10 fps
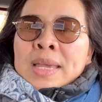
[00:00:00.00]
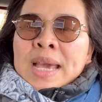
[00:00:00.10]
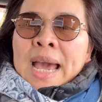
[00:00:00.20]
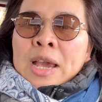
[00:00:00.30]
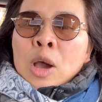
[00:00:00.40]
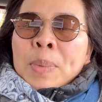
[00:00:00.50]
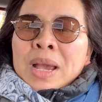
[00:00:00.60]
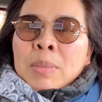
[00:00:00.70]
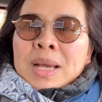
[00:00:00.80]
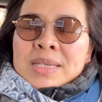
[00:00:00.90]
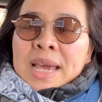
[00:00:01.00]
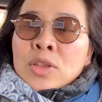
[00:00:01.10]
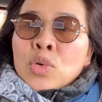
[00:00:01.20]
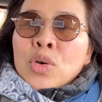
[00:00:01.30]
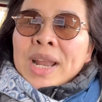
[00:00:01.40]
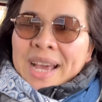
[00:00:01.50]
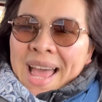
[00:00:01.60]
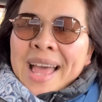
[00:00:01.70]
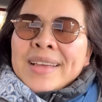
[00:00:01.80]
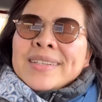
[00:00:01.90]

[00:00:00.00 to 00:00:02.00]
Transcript: ยังไงก็เป็นกำลังใจให้ทุกคนนะคะ